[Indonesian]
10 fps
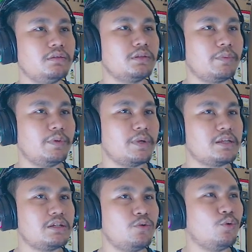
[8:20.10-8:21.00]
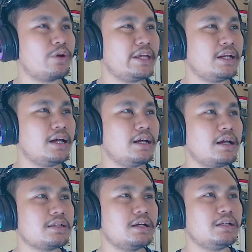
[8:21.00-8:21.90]
tapi masih oke okay lah
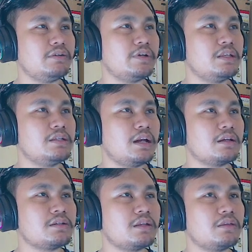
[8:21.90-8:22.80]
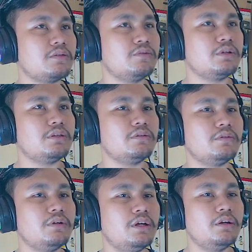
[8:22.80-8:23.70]
asal defense jangan kesentuh gitu
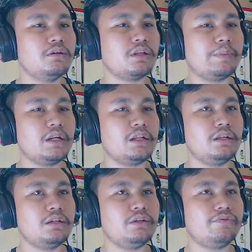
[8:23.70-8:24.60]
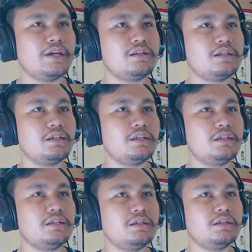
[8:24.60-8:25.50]
tapi ini defense
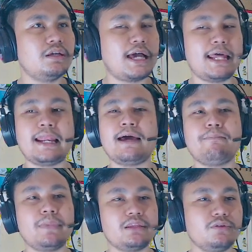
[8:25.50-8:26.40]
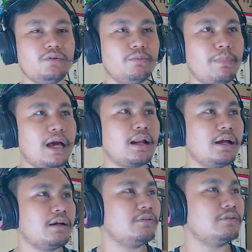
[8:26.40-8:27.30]
sih ngalamat yo parah
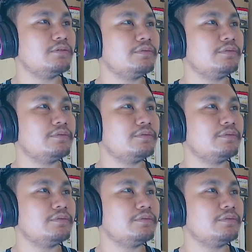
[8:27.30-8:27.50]
kuno